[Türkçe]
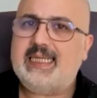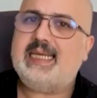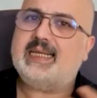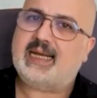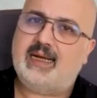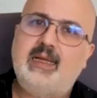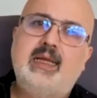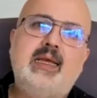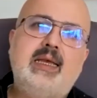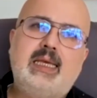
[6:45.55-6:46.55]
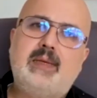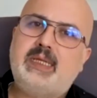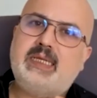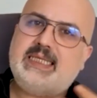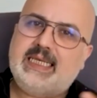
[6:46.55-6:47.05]
ya da
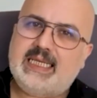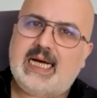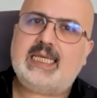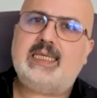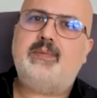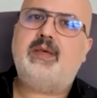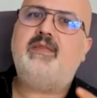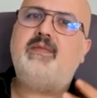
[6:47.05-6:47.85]
İbn Sina gibi,